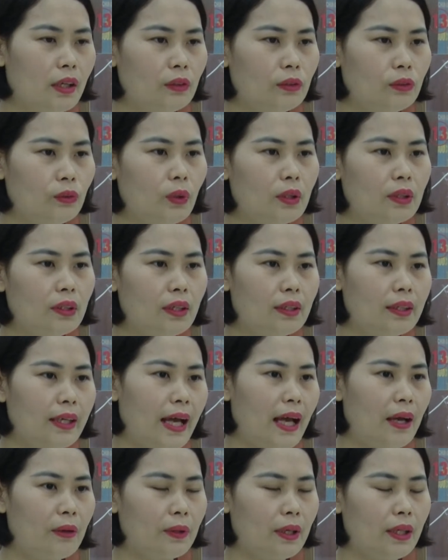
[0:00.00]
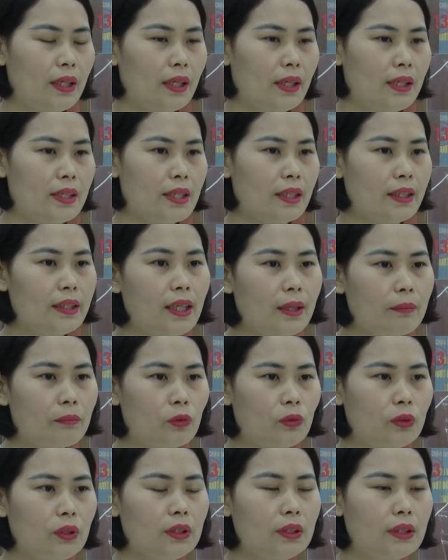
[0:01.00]
luôn nâng cao cái trách nhiệm
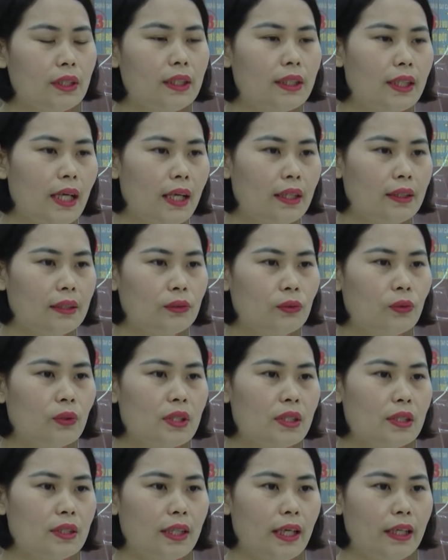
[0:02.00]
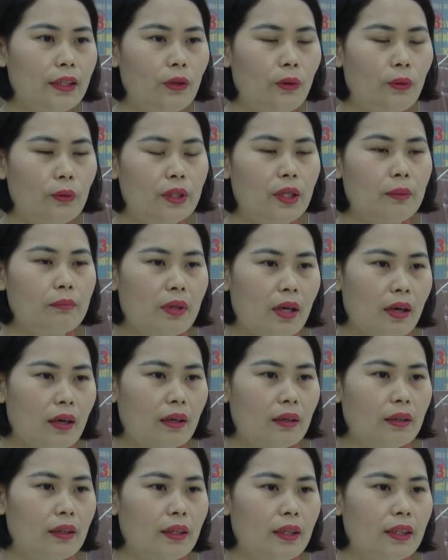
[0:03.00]
cũng như tinh thần luôn giữ thái độ niềm nở
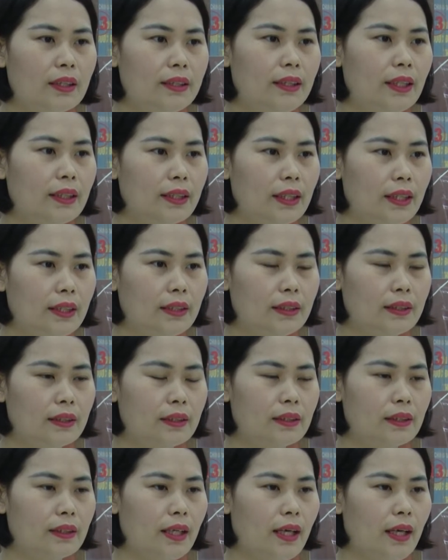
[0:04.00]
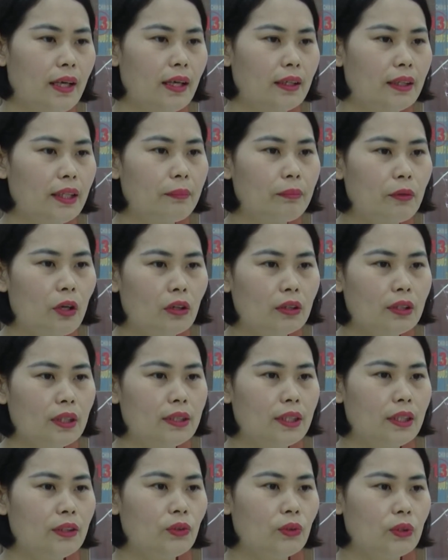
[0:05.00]
nhiệt tình để tiếp đón người
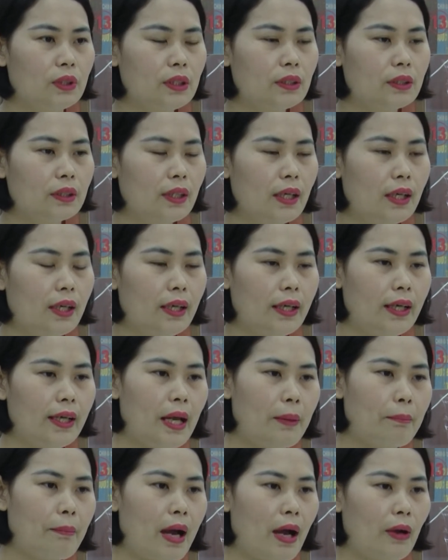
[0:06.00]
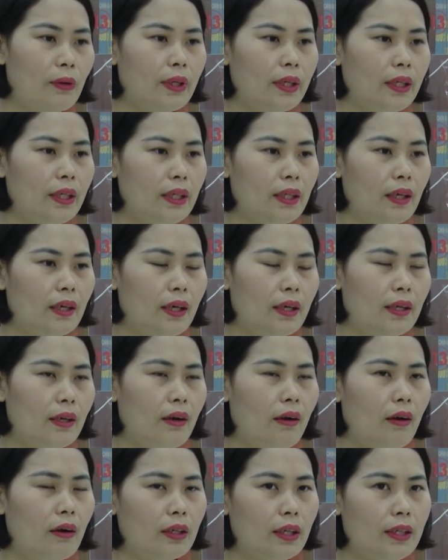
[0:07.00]
dân tổ chức để đảm bảo khi ờ,
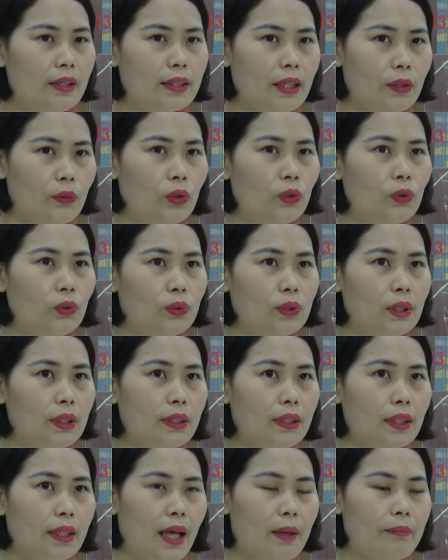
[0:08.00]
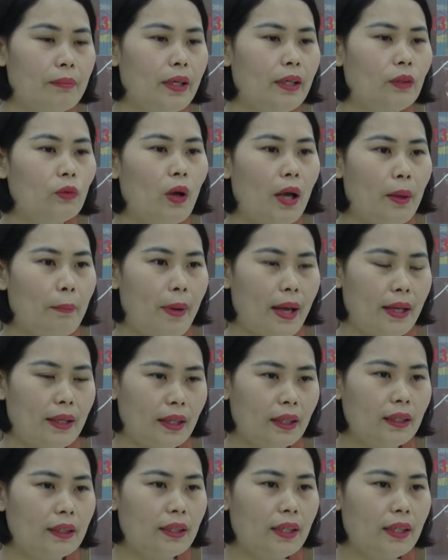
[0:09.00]
họ đến giải quyết thủ tục chính thì cảm thấy thoải mái nhất.